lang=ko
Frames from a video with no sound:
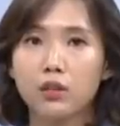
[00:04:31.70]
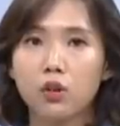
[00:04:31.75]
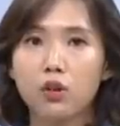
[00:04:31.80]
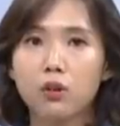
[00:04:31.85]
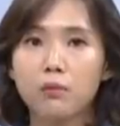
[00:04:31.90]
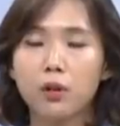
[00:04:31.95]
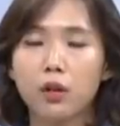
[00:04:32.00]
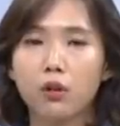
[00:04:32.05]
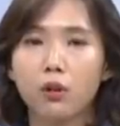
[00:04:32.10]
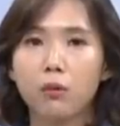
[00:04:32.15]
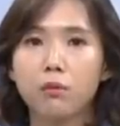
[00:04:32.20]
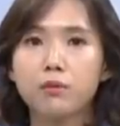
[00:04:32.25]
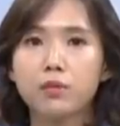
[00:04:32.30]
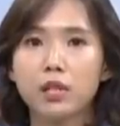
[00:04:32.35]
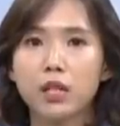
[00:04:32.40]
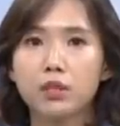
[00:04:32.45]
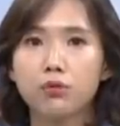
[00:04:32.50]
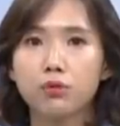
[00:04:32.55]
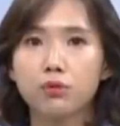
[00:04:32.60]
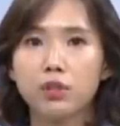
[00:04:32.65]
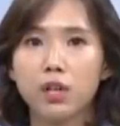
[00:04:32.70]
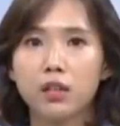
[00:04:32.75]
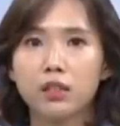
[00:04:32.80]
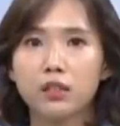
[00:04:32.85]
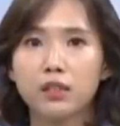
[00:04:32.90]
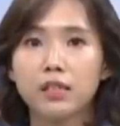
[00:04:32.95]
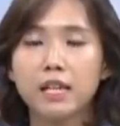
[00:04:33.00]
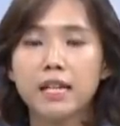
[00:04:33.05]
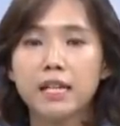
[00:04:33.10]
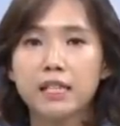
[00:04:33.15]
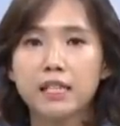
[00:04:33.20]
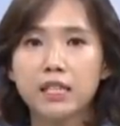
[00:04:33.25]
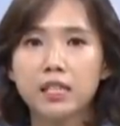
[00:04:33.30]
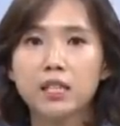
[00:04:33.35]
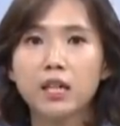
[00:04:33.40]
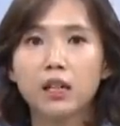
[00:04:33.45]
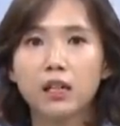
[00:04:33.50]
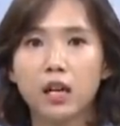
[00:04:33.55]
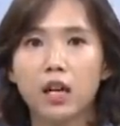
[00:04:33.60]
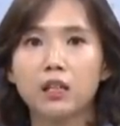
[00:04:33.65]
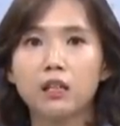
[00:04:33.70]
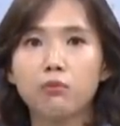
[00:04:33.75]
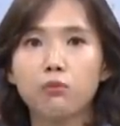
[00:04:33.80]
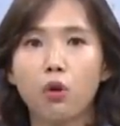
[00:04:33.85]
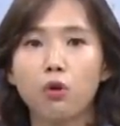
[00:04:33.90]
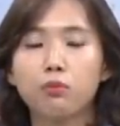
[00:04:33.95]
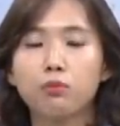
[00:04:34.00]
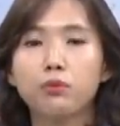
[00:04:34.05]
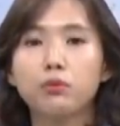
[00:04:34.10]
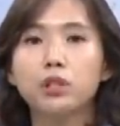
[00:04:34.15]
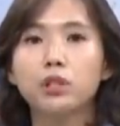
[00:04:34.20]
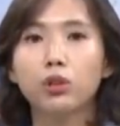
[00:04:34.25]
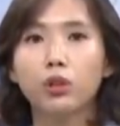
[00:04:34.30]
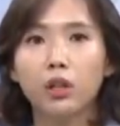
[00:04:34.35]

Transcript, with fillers: 처음에 검찰 수사를 시작하는 명분이